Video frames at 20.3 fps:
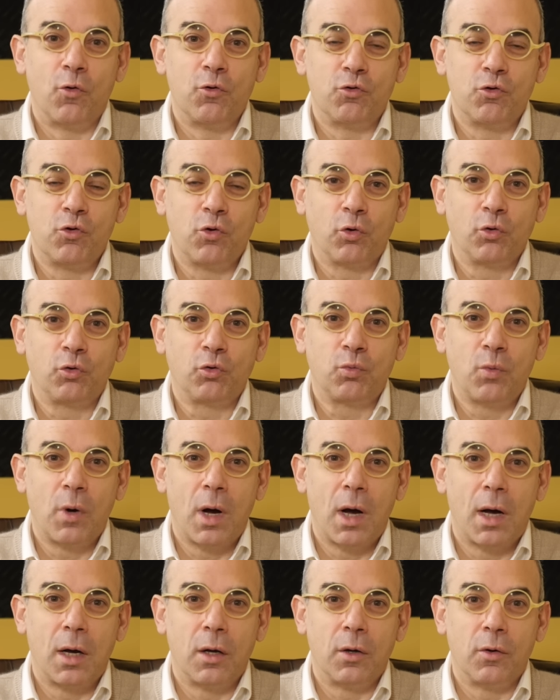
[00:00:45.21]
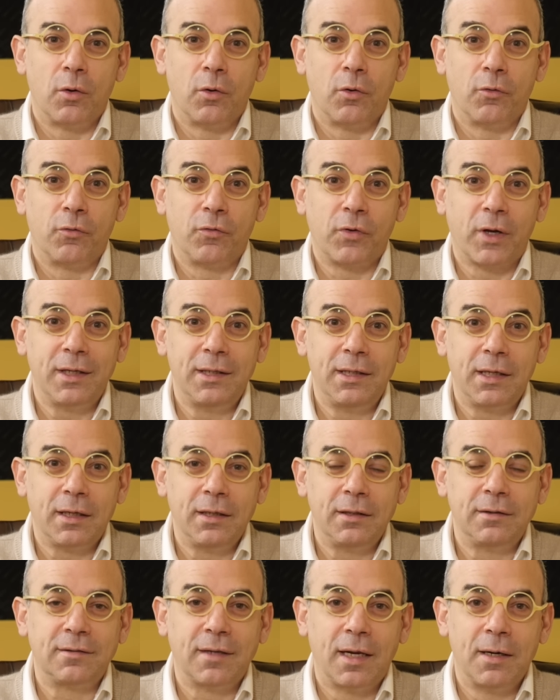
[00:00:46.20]
je reçois euh,
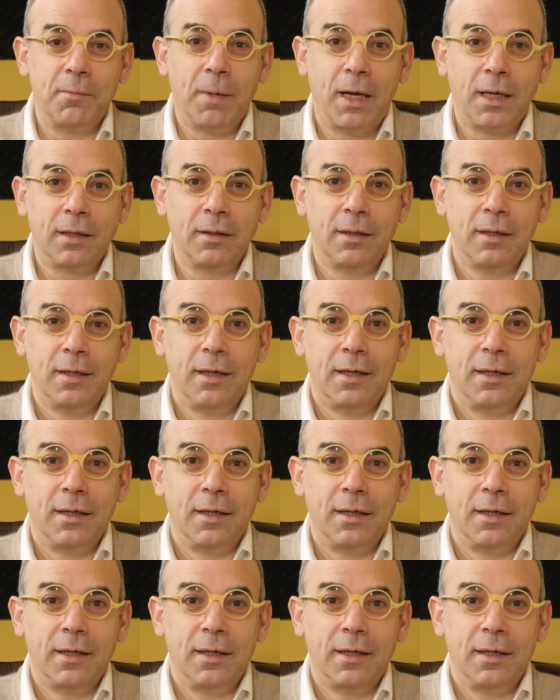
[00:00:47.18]
Frédéric Salman